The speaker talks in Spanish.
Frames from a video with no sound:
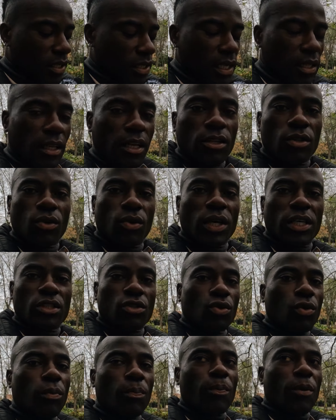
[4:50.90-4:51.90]
sentir tú, que
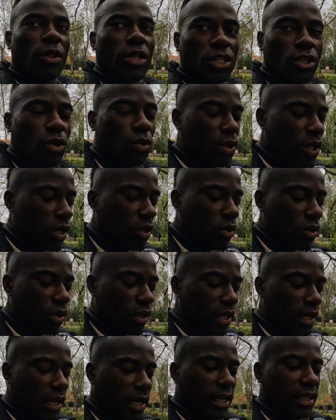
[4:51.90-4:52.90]
es tu proceso
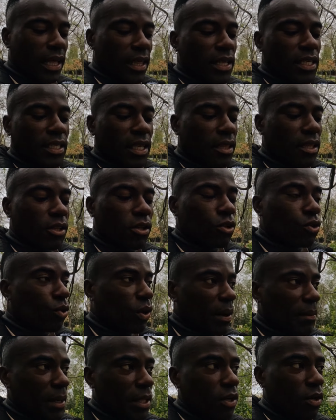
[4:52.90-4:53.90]
único y que nadie está haciendo
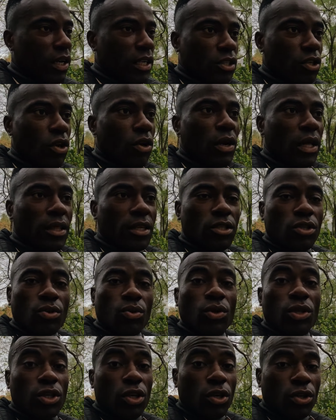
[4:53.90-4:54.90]
tu camino, que solo lo haces
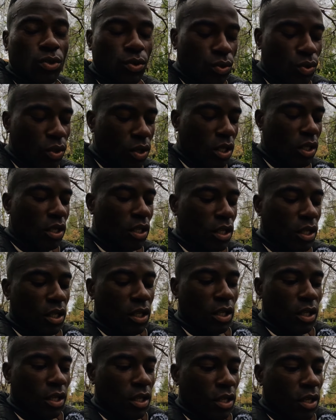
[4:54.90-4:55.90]
tú y solo tú
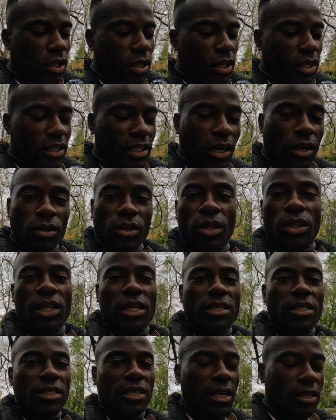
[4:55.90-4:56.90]
te
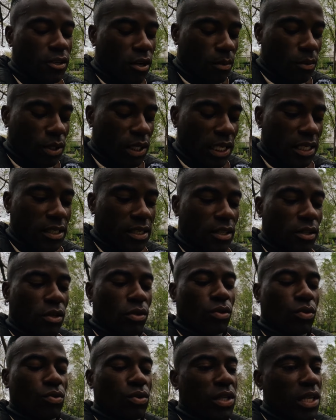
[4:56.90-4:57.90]
conoces y sabes cómo están
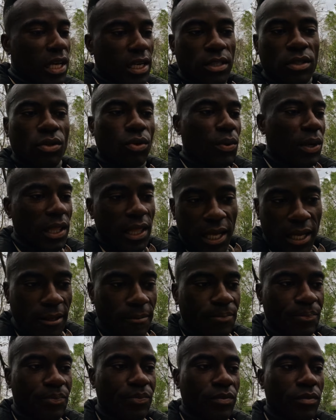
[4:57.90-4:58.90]
siendo tus días, tu
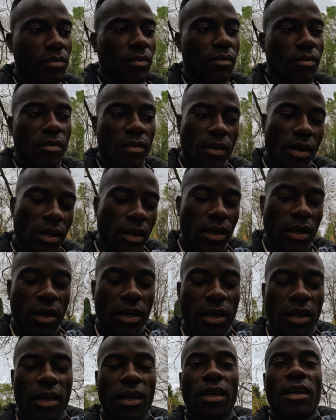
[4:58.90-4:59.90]
vida.
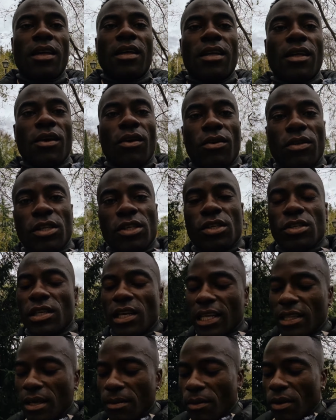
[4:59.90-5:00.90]
Y con eso
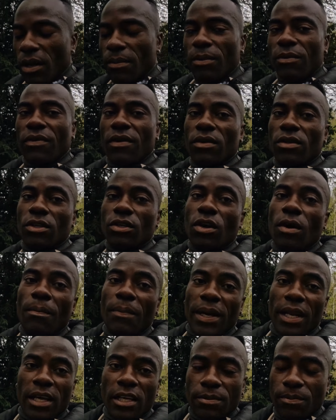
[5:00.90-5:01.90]
os animo que por favor nos
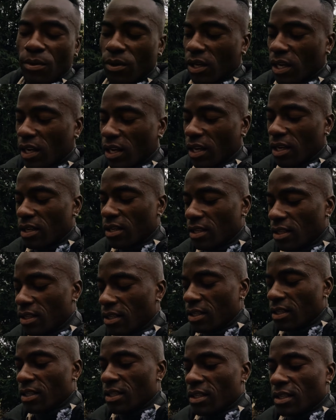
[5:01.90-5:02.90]
comparéis porque
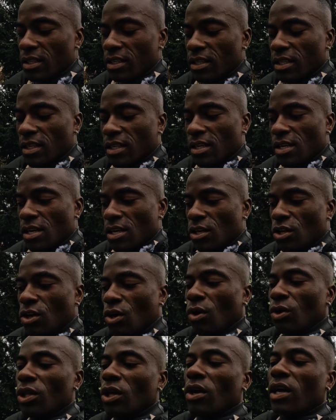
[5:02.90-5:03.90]
lo